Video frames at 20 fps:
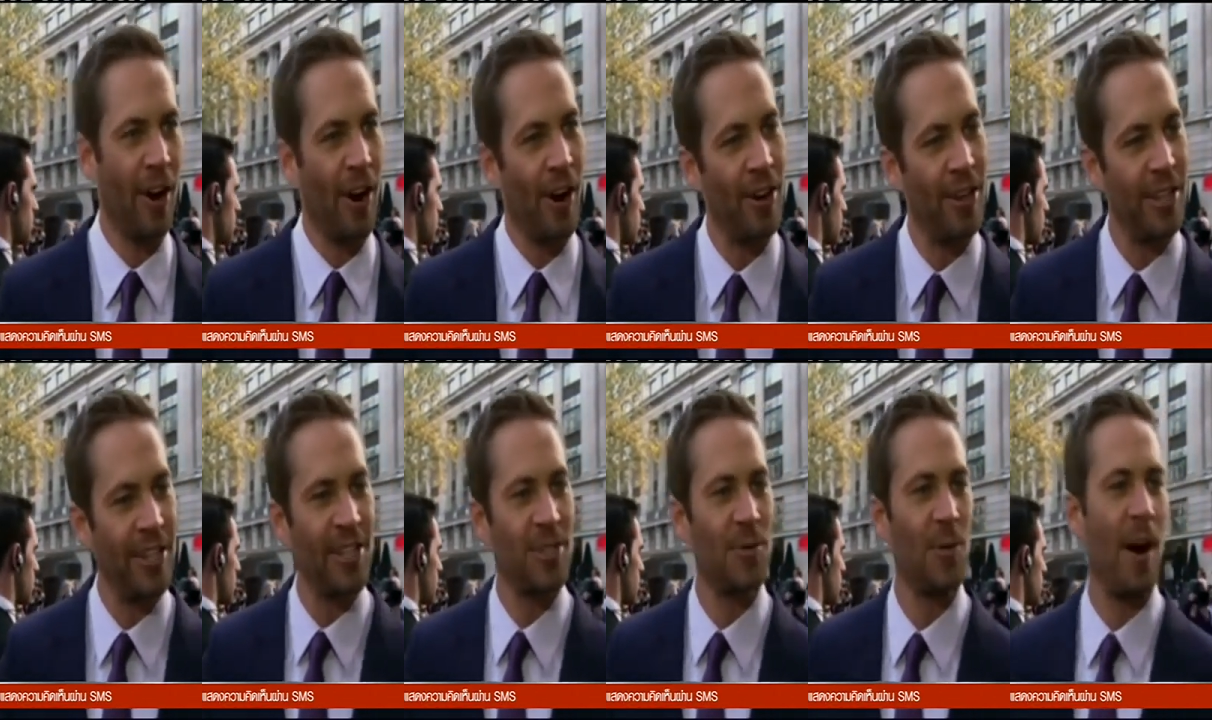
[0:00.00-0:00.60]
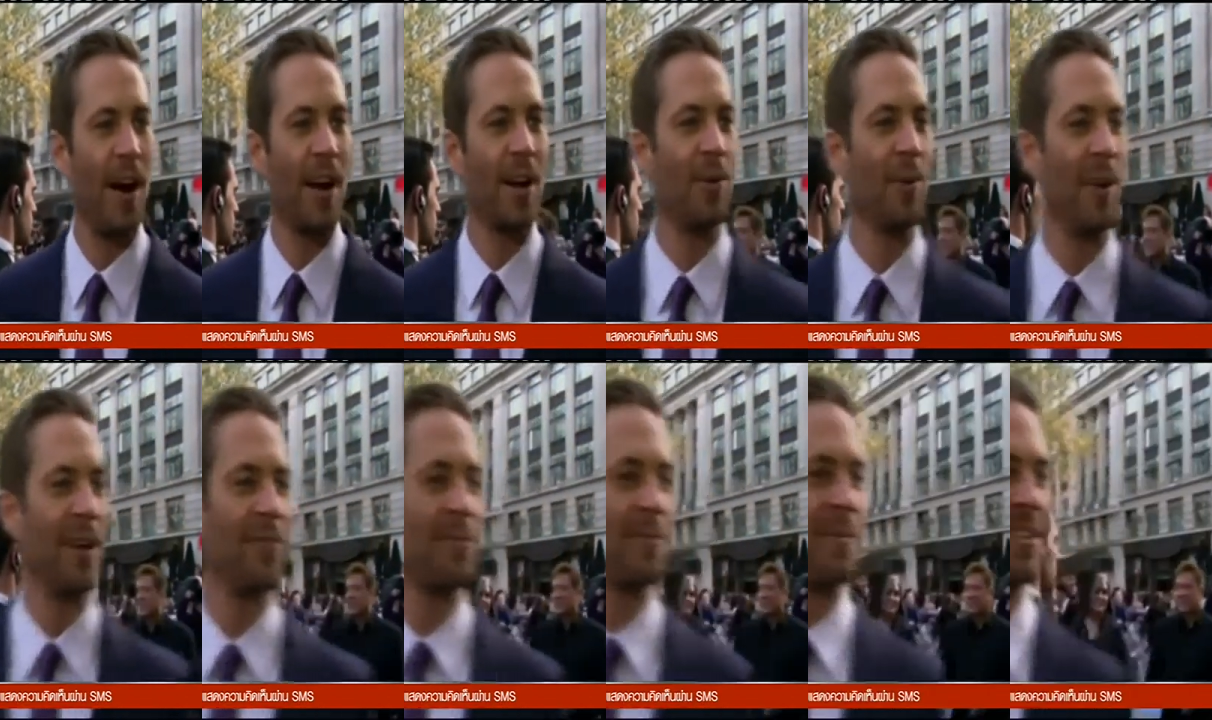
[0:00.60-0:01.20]
จนทำให้
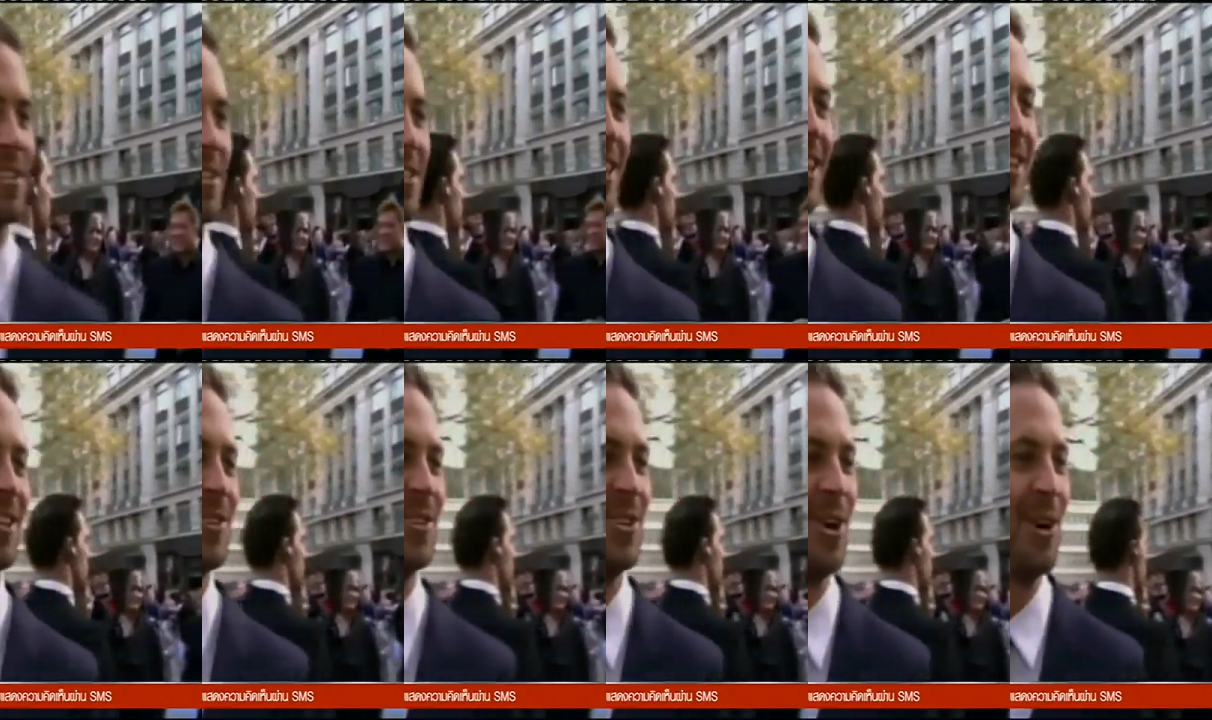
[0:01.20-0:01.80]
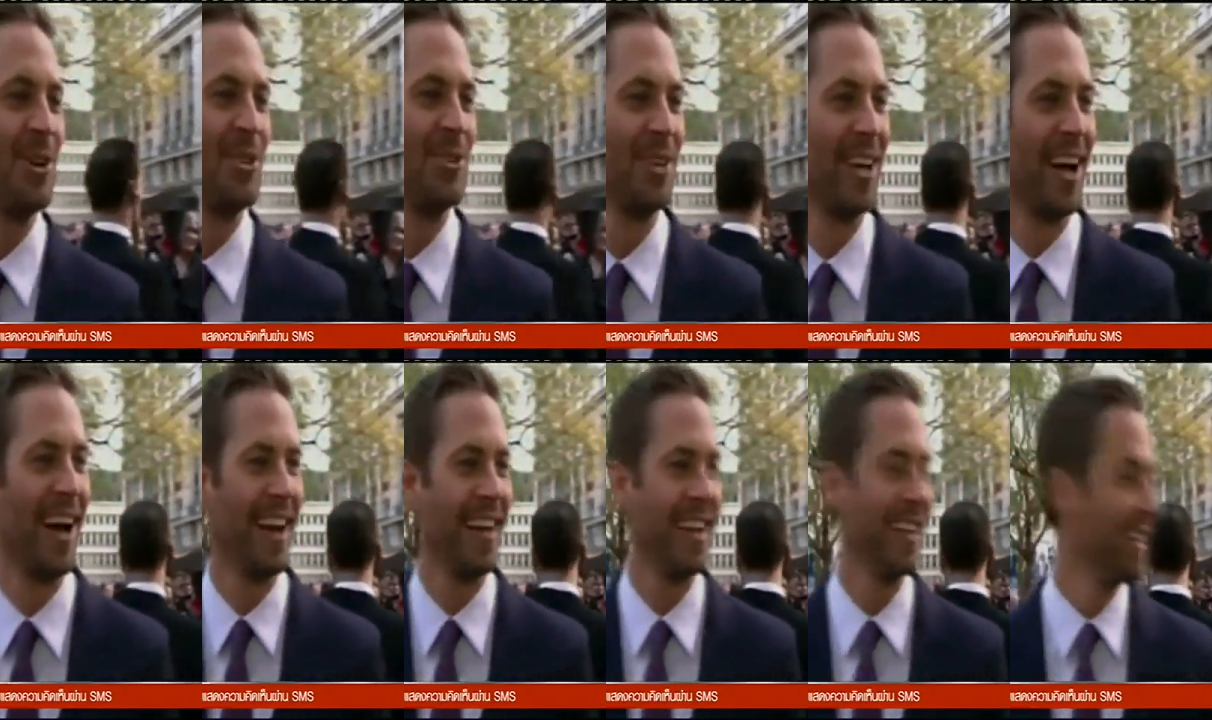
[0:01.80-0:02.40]
บิดาของเธอเสีย
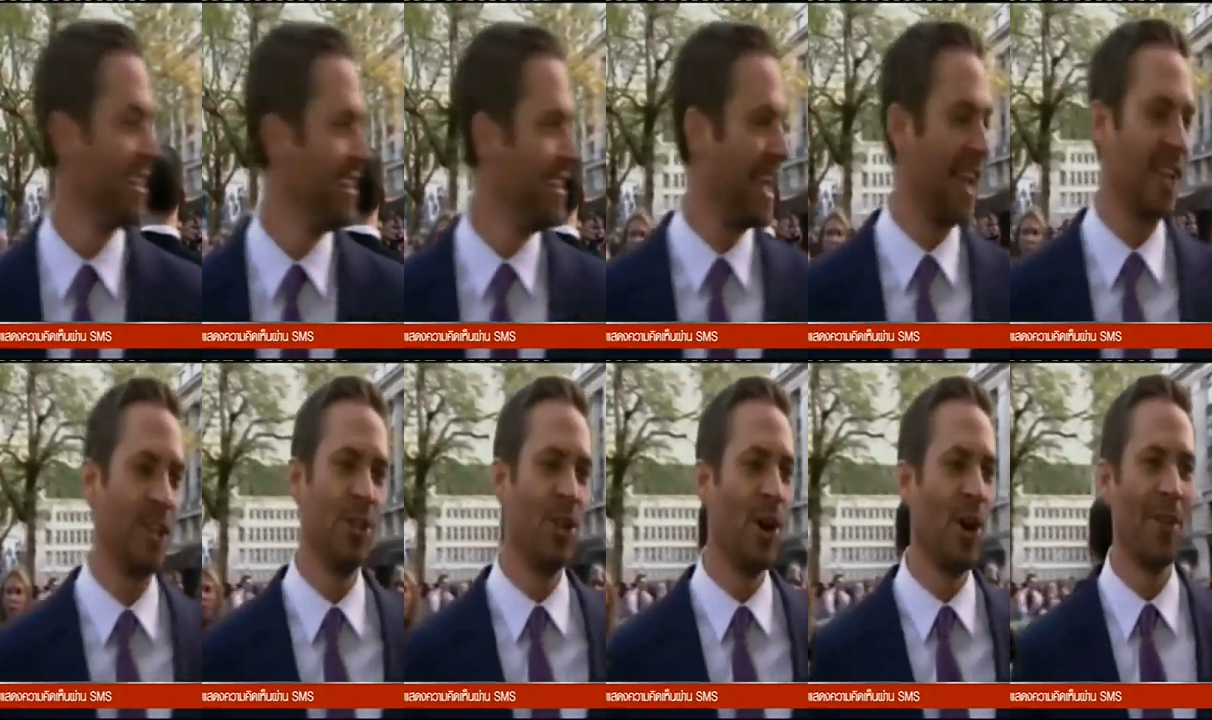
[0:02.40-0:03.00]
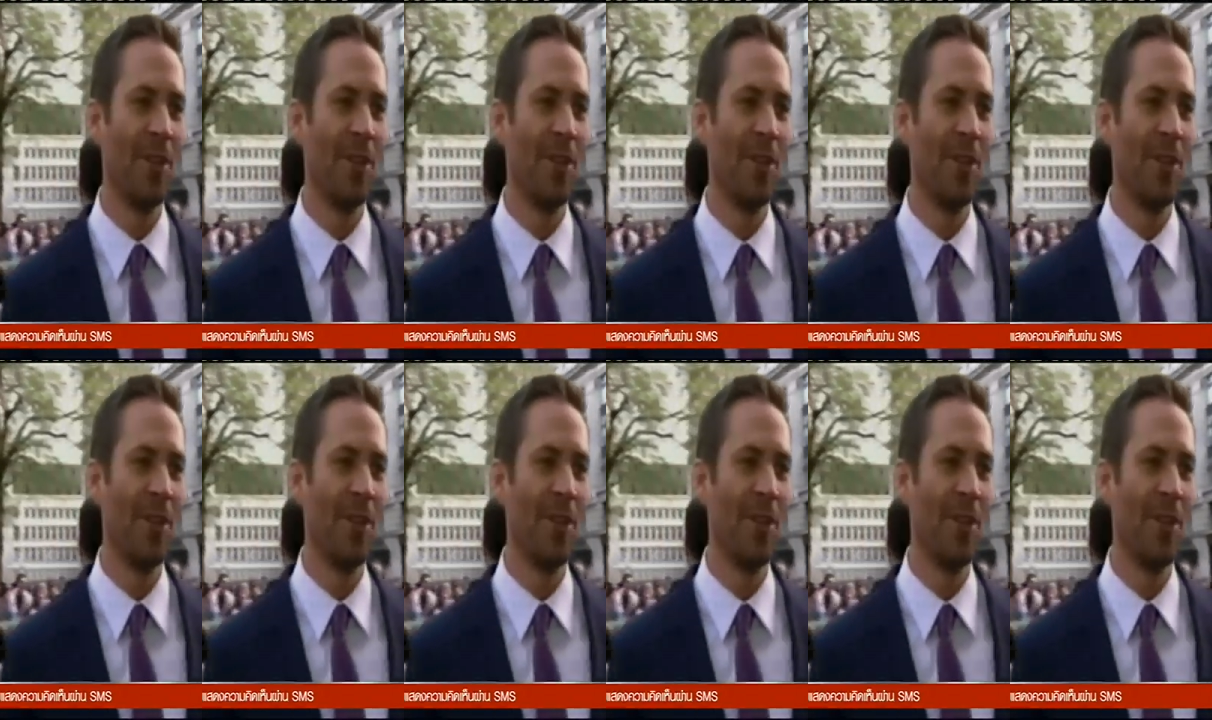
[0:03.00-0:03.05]
ชีวิตไปครับ